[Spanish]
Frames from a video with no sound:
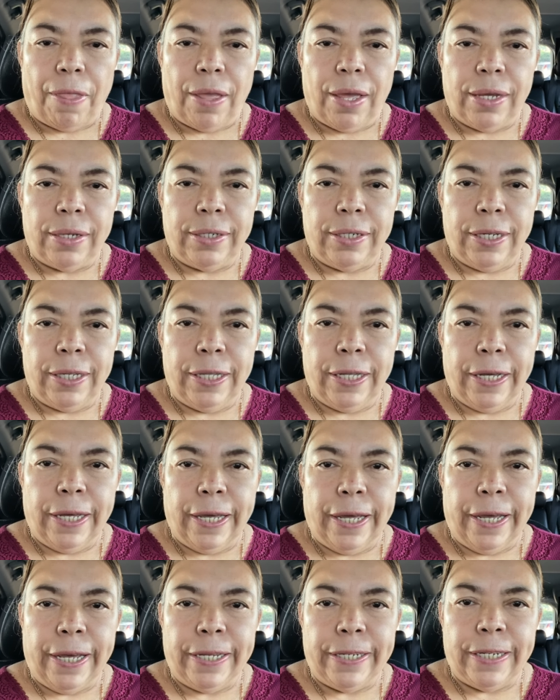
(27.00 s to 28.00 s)
Así siete que
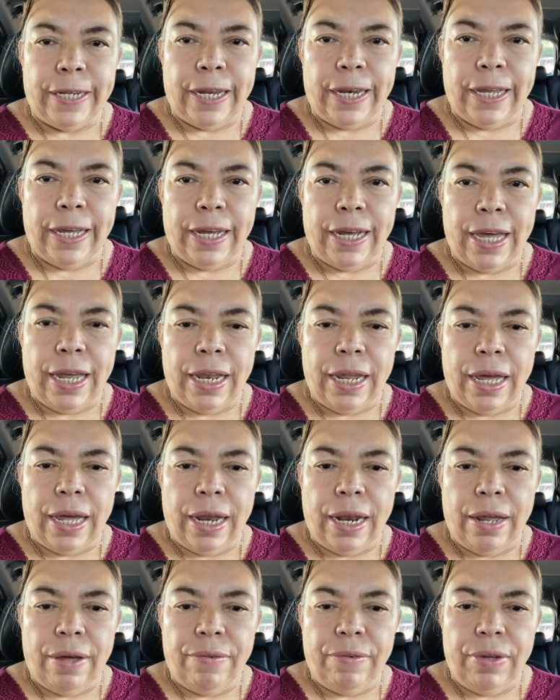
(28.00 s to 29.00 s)
hay que echarle ganas a
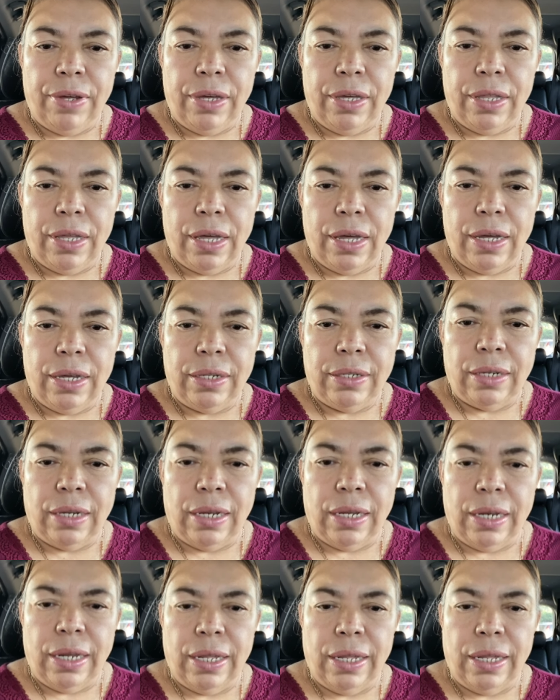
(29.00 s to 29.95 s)
la vida y salir